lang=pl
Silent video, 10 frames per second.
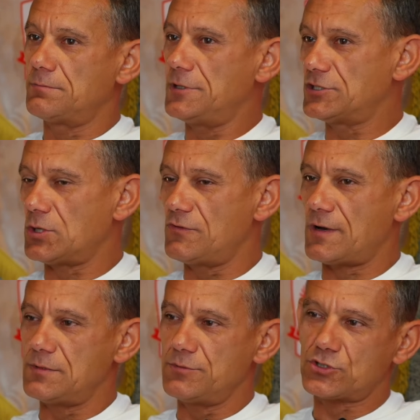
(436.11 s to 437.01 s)
my
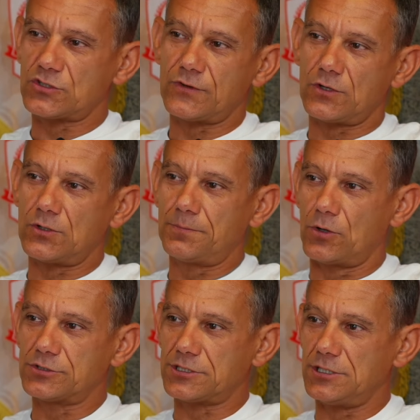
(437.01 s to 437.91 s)
zdobywamy Mistrzostwo
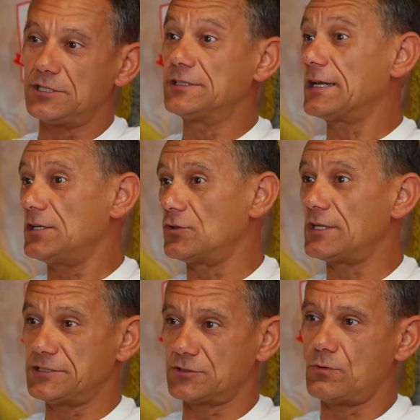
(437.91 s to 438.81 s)
Polski i nagle o
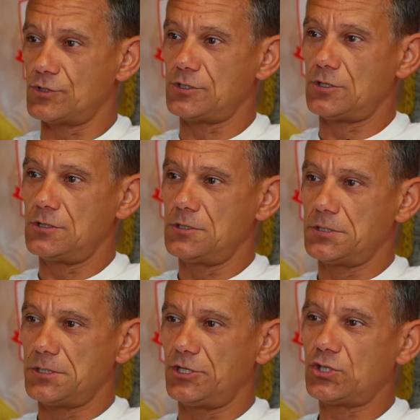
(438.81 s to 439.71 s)
nas jest głośno.
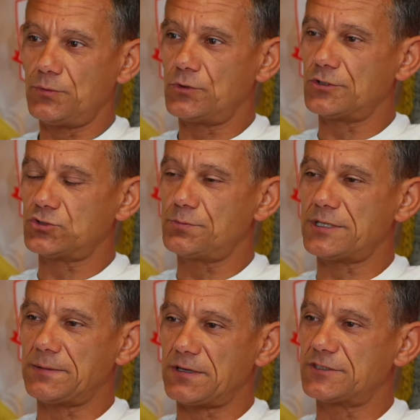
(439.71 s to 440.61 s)
I to było
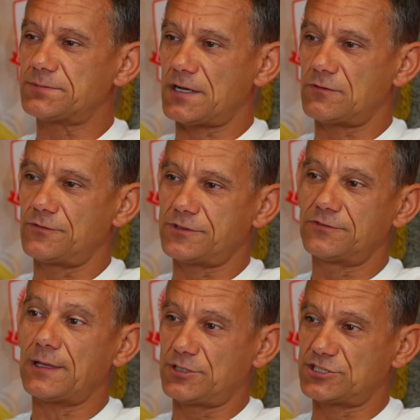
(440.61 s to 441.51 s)
super naprawdę sprawą w,
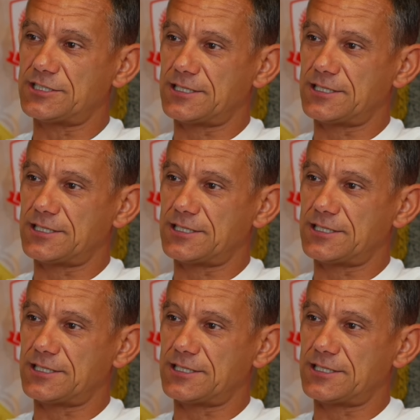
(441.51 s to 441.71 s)
ty, w tamtych